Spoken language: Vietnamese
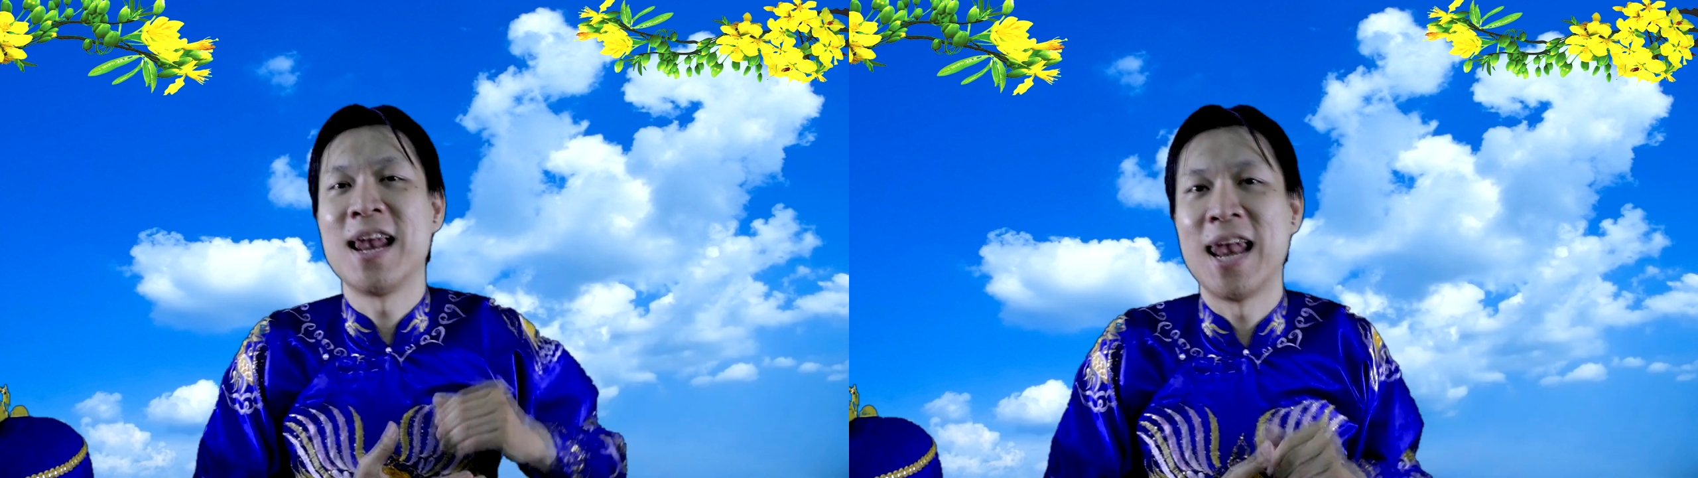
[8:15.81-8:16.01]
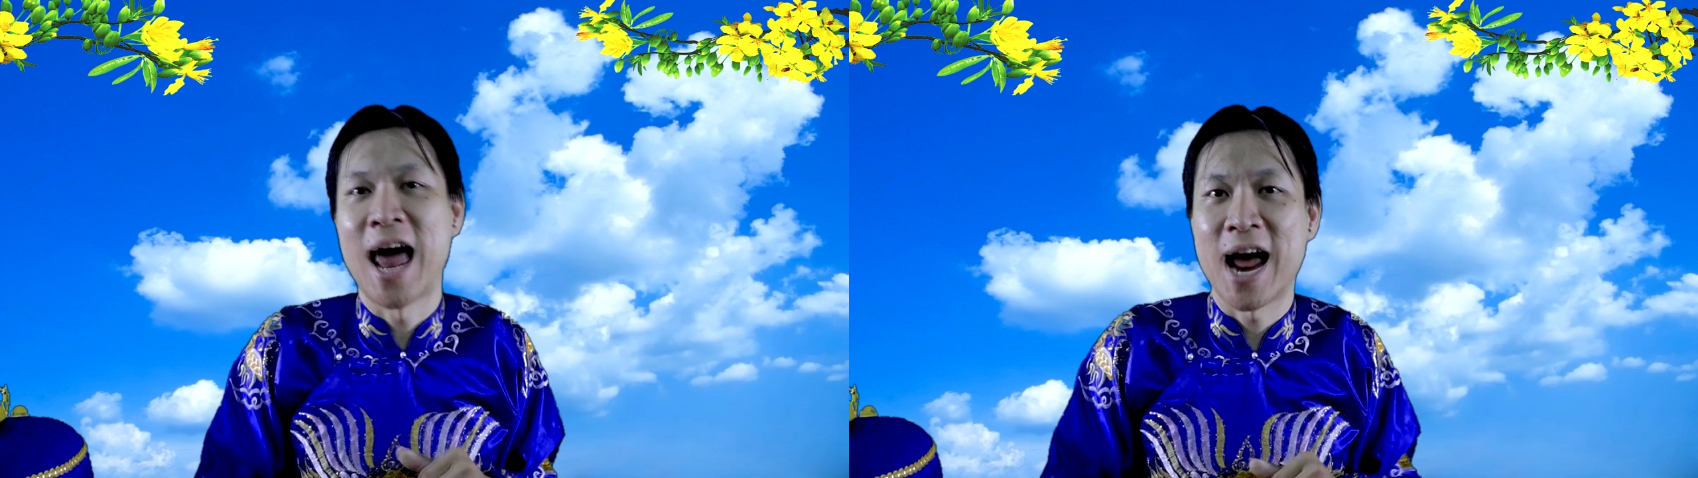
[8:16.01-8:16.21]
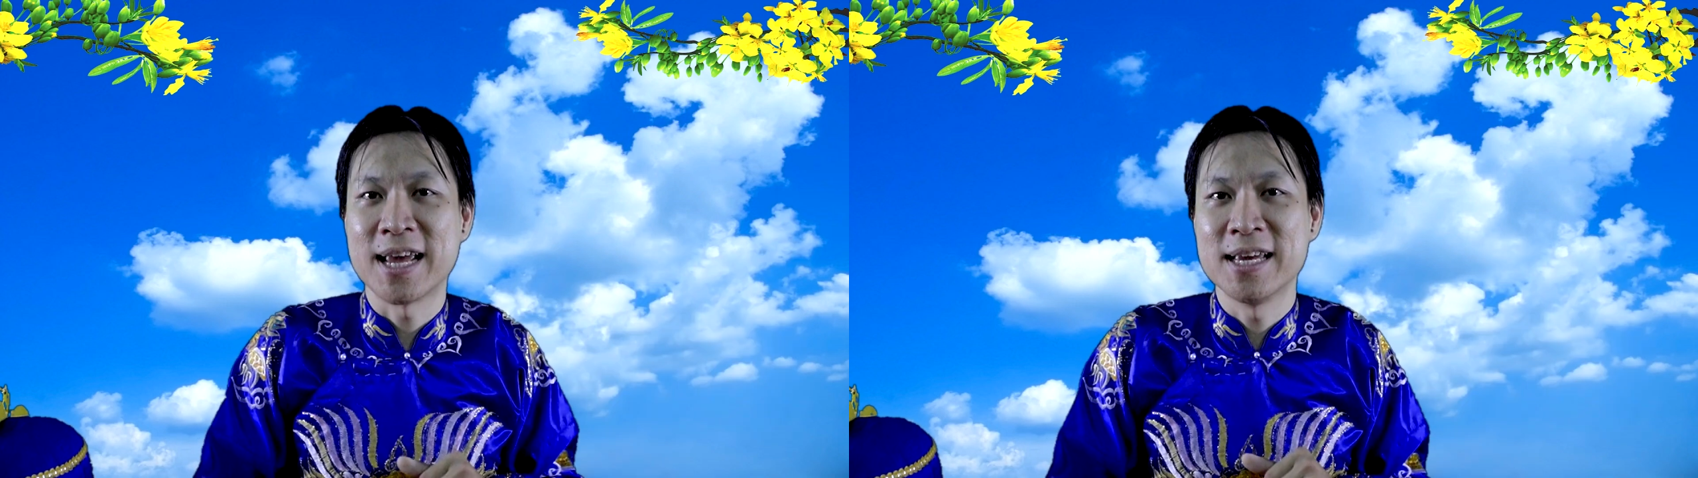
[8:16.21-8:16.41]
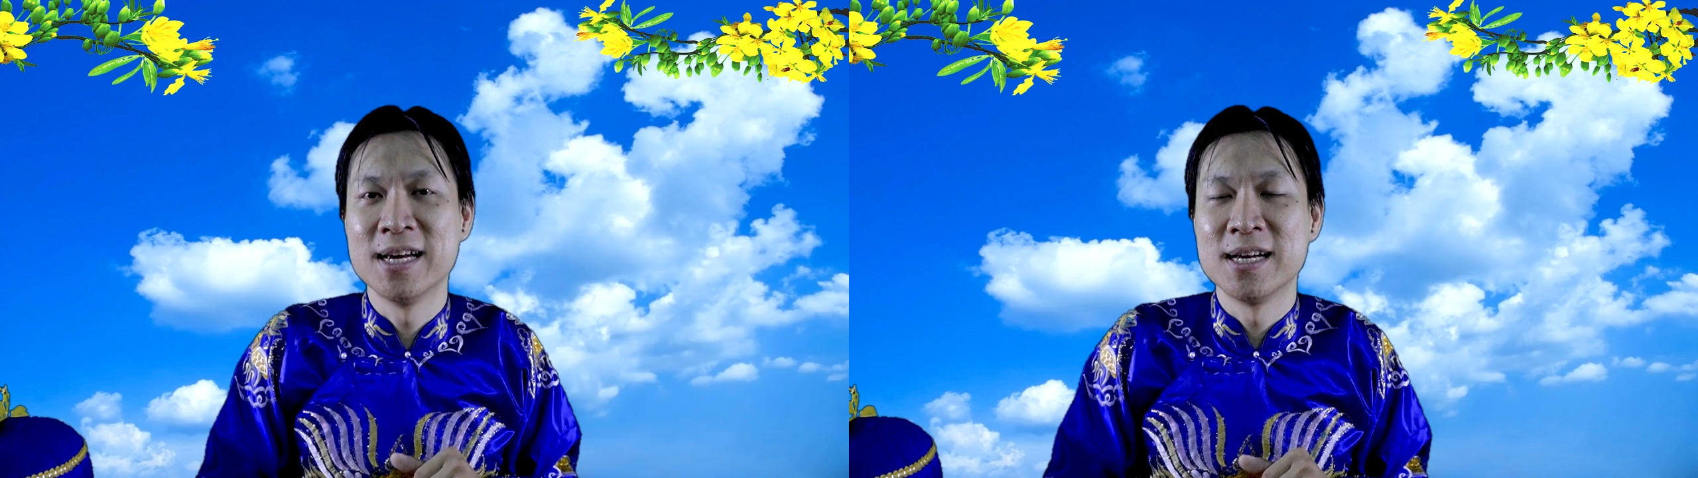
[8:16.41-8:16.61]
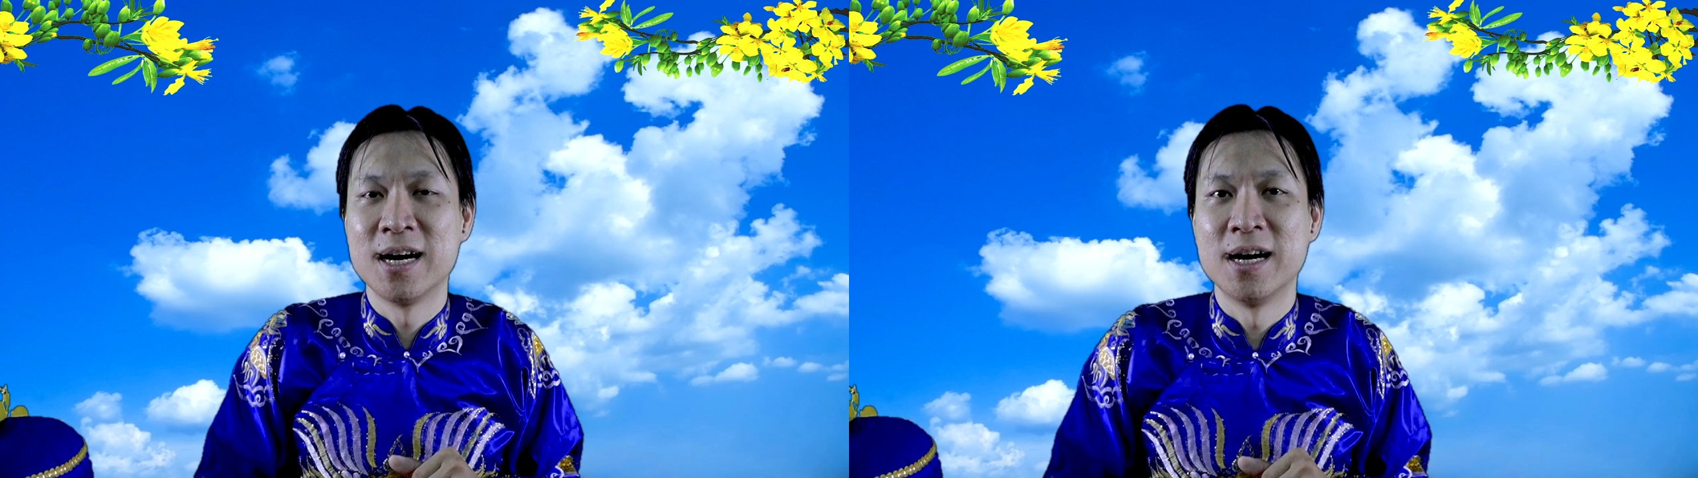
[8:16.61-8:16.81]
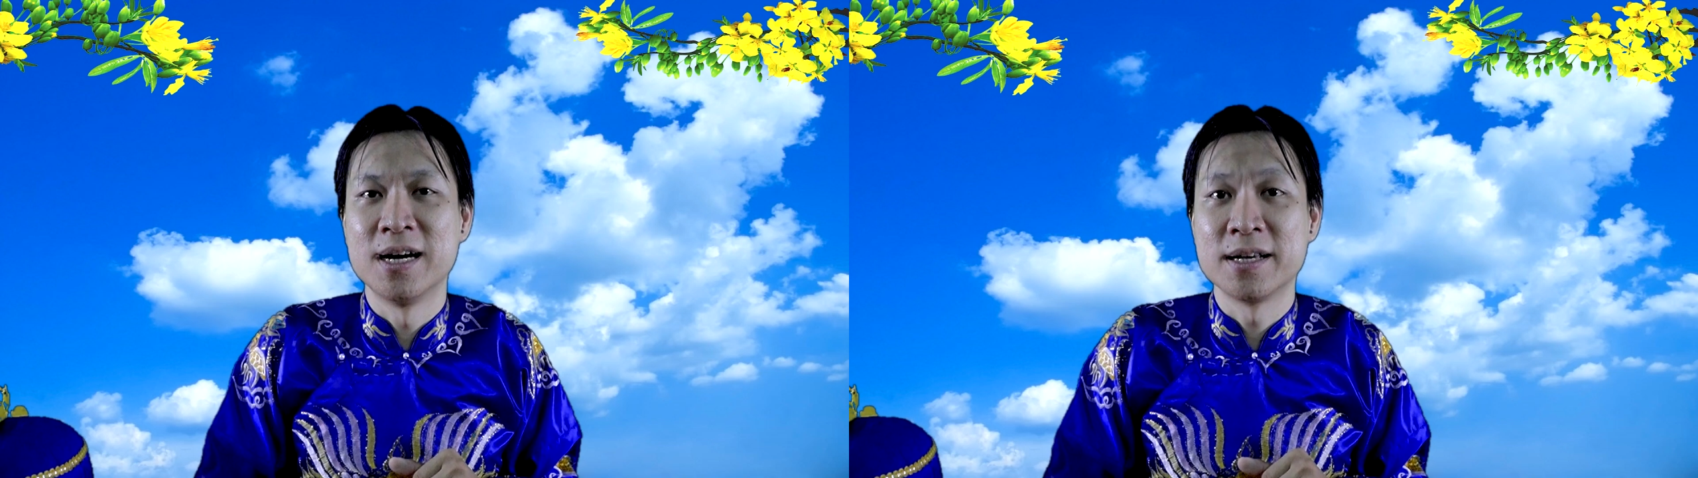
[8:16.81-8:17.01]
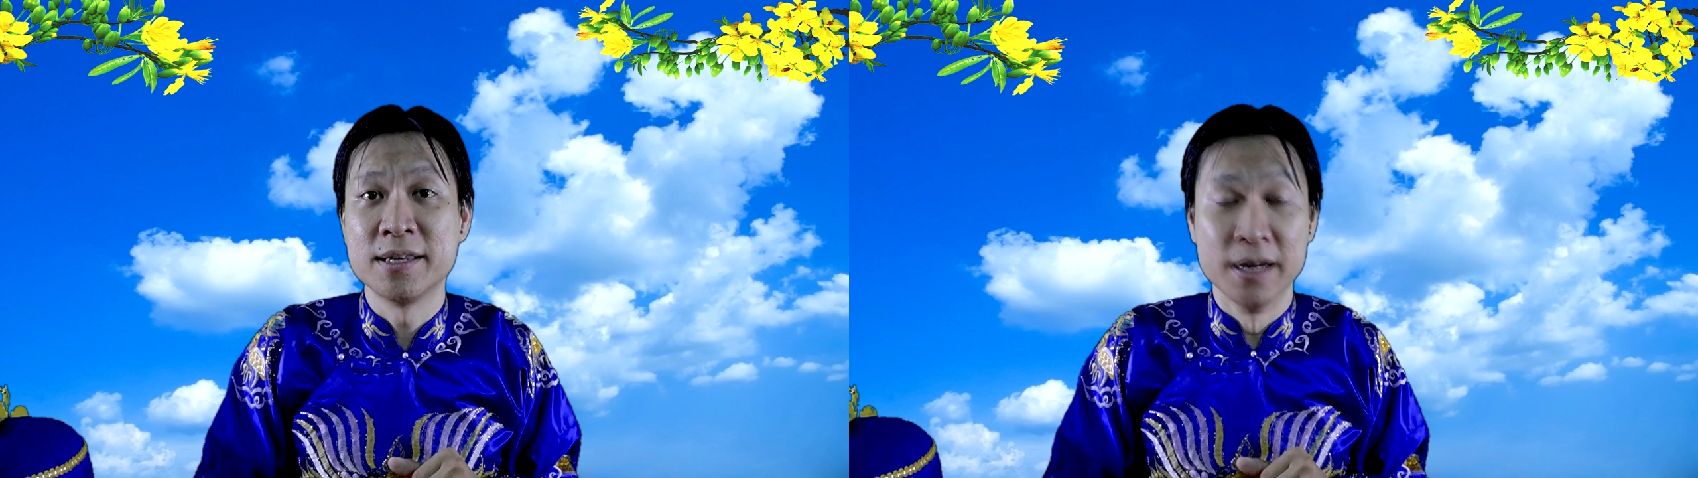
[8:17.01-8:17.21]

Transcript: lại uh,